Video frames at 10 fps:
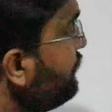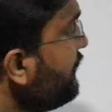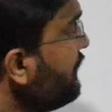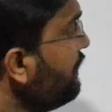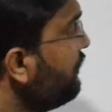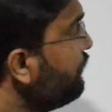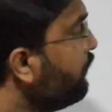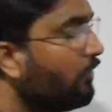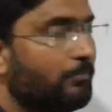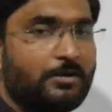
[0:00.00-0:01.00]
थ्री
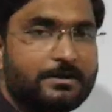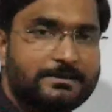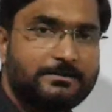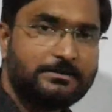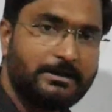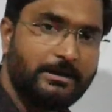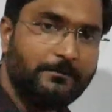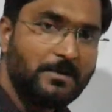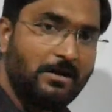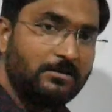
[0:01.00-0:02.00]
फोर ब्लॉक्स ठीक है
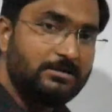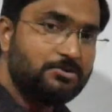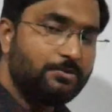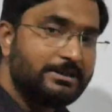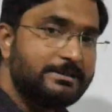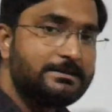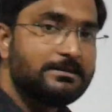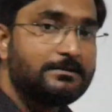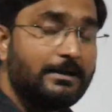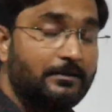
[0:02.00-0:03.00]
तो ये छोटी सी
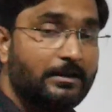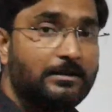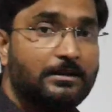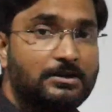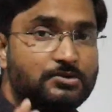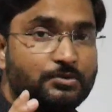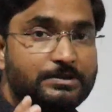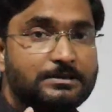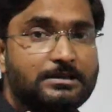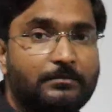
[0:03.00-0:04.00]
चीज़ ध्यान देंगे कि जो
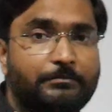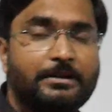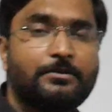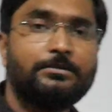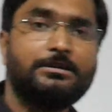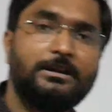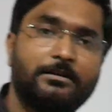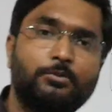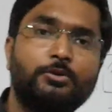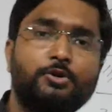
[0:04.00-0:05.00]
चीज़ कंपेयर होती है
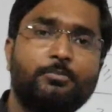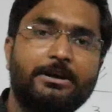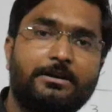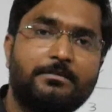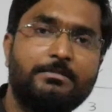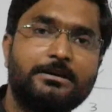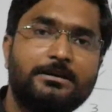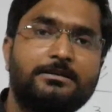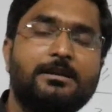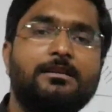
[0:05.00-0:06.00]
वो न्यूमरेटर में
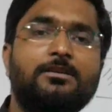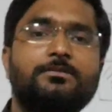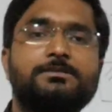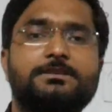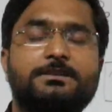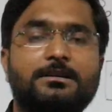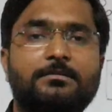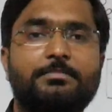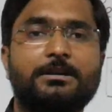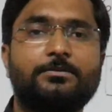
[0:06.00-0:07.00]
रखी जाती है और जिससे
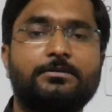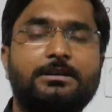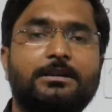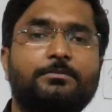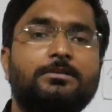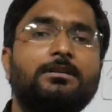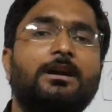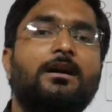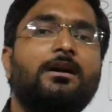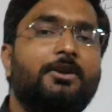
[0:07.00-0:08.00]
कंपेयर होती है वो
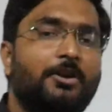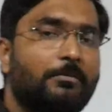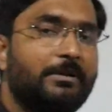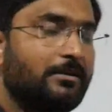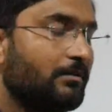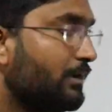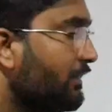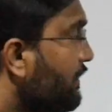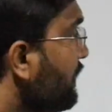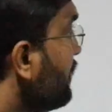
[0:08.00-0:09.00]
डिनोमिनेटर में
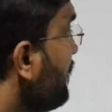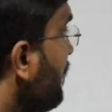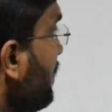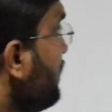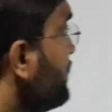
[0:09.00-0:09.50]
रखती है रखी